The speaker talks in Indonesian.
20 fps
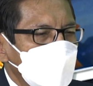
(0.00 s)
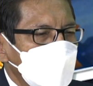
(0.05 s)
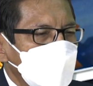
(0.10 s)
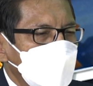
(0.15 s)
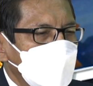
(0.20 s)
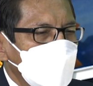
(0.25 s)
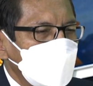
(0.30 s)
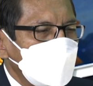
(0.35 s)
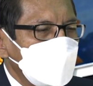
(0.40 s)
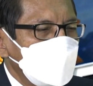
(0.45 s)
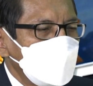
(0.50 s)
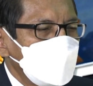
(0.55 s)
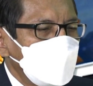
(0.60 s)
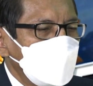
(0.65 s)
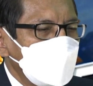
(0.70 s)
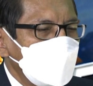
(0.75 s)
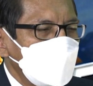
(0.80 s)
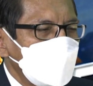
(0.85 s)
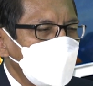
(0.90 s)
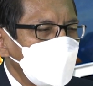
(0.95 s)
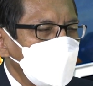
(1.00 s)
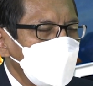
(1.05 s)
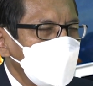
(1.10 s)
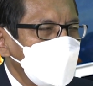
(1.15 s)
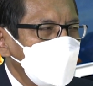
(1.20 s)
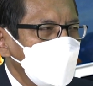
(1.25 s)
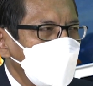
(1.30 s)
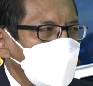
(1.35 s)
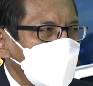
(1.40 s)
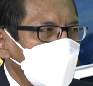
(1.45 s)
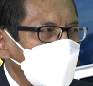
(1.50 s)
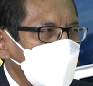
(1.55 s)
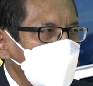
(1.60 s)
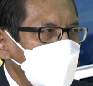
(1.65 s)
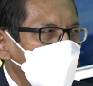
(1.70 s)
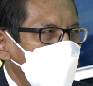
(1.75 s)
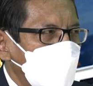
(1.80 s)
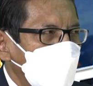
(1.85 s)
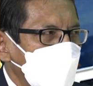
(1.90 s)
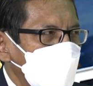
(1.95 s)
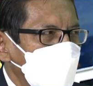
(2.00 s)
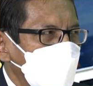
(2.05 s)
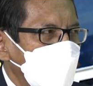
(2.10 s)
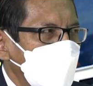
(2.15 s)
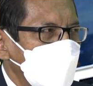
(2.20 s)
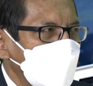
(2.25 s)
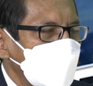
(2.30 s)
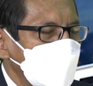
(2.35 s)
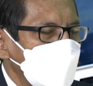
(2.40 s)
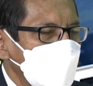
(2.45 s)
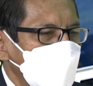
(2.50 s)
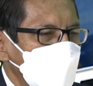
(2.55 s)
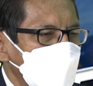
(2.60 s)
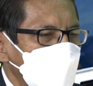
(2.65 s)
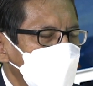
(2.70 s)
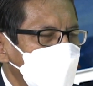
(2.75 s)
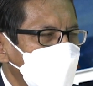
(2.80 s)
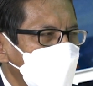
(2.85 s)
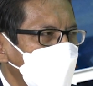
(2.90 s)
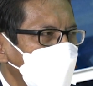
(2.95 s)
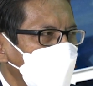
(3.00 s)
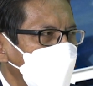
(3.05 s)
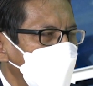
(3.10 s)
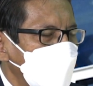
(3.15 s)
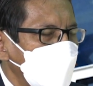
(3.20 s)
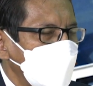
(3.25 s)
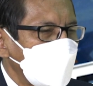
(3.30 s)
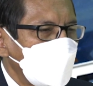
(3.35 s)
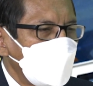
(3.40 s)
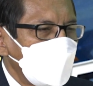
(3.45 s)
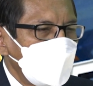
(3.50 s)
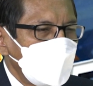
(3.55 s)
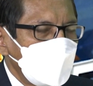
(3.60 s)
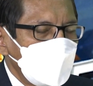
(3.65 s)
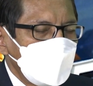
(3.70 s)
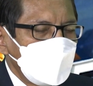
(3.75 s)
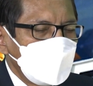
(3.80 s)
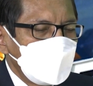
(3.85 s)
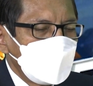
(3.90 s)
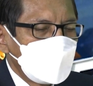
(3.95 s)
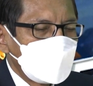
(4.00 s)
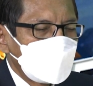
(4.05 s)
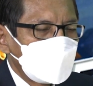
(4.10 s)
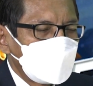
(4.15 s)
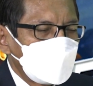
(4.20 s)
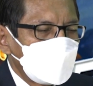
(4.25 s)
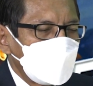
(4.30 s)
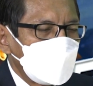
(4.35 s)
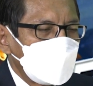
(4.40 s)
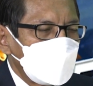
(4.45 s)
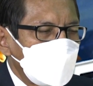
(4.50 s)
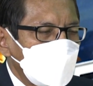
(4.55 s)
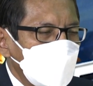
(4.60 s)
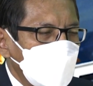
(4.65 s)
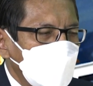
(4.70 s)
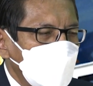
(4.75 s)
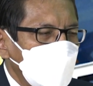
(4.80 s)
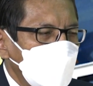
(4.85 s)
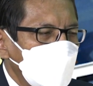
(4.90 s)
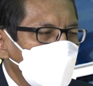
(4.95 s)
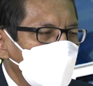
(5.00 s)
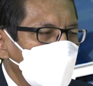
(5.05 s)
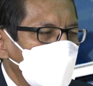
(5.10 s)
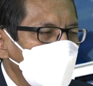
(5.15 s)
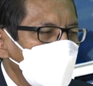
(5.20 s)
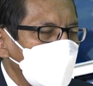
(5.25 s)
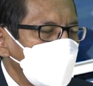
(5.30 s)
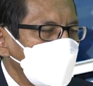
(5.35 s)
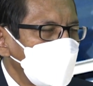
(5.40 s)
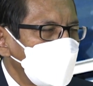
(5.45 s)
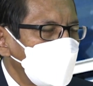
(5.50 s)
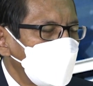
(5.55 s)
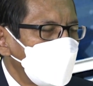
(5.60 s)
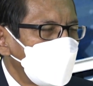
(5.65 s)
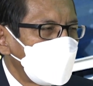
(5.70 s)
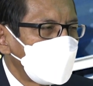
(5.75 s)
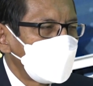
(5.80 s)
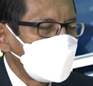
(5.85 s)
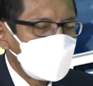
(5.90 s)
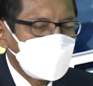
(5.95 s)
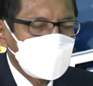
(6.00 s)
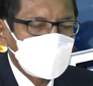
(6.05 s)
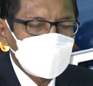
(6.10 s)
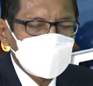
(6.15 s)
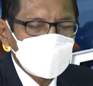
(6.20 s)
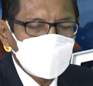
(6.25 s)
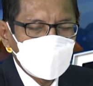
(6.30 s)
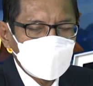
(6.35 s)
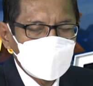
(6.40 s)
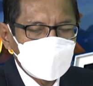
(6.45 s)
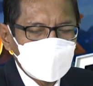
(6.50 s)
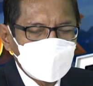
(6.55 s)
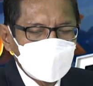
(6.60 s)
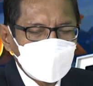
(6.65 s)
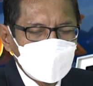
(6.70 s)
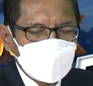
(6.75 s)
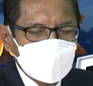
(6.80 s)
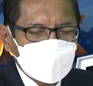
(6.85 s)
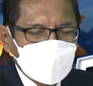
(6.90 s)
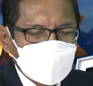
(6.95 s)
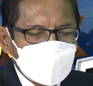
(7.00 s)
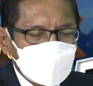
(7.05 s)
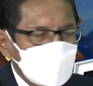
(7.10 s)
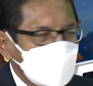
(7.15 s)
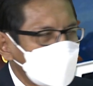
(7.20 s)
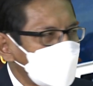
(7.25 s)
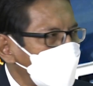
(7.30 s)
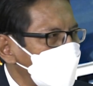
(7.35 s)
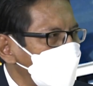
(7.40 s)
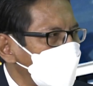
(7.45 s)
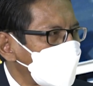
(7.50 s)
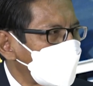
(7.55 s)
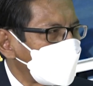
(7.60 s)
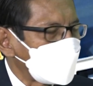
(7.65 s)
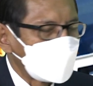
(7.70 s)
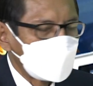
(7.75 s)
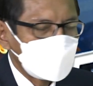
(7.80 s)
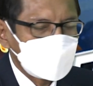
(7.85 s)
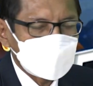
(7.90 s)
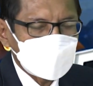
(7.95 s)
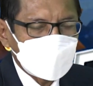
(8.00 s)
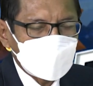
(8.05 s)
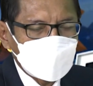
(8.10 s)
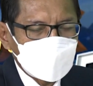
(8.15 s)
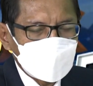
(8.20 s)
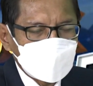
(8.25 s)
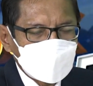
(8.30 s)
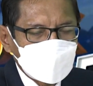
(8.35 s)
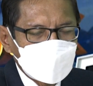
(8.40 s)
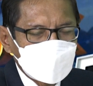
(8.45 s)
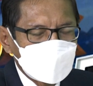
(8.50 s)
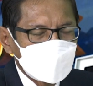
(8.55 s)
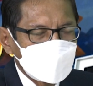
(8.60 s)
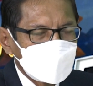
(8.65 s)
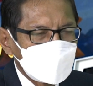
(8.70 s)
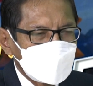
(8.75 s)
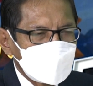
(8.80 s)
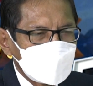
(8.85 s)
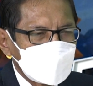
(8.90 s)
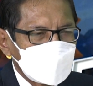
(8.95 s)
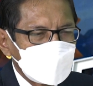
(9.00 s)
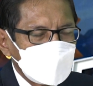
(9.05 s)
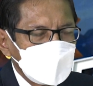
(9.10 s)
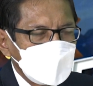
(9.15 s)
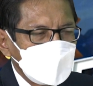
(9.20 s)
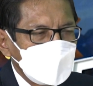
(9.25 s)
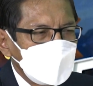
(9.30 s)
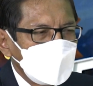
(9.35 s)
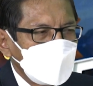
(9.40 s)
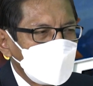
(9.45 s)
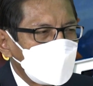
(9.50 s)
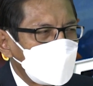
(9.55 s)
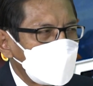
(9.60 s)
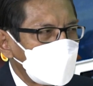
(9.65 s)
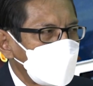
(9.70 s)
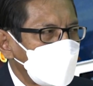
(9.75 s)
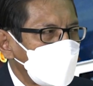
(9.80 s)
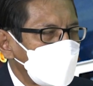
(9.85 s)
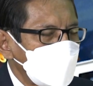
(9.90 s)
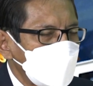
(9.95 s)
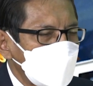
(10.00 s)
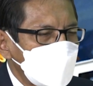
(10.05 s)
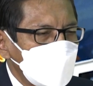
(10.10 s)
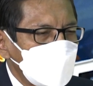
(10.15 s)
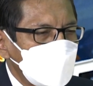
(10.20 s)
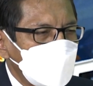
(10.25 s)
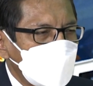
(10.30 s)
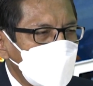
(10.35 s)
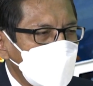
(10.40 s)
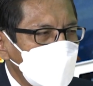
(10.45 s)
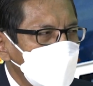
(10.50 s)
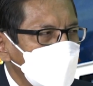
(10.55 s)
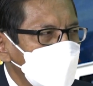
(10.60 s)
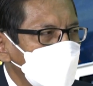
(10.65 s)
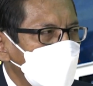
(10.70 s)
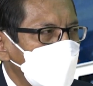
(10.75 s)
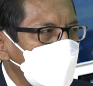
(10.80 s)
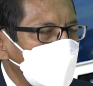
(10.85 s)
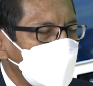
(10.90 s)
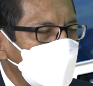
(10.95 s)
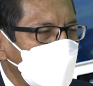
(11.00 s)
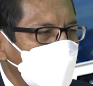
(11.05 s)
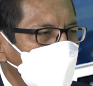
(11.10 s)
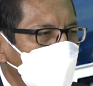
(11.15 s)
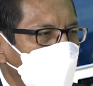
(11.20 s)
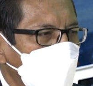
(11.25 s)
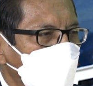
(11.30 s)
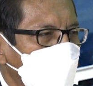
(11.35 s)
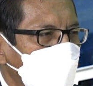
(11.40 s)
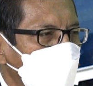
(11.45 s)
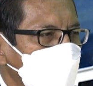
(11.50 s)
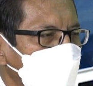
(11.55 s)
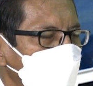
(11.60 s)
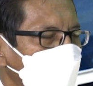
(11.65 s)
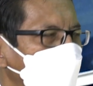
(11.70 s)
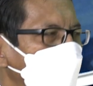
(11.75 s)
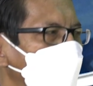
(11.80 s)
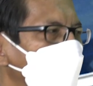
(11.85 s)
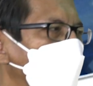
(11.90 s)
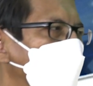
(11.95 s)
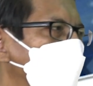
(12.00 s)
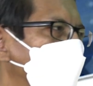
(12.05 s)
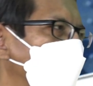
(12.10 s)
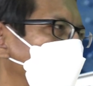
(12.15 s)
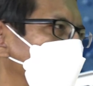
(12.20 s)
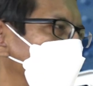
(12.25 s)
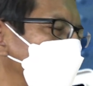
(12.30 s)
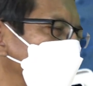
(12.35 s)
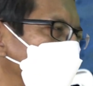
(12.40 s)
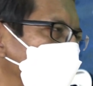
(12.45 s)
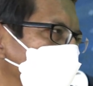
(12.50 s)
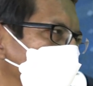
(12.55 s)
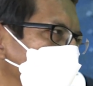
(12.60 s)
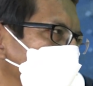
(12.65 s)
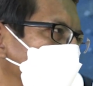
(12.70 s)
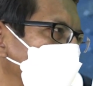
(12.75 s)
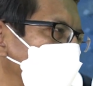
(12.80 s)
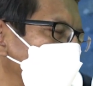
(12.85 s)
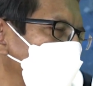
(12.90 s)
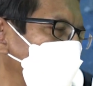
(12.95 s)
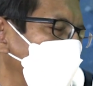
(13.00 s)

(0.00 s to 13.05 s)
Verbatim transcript: jadi begitu dibuka kemarin hari mm Senin uh, ribuan uh, ratusan mm ratusan uh, warga itu mengajukan permohonan SIM untuk membuat SIM Gitu.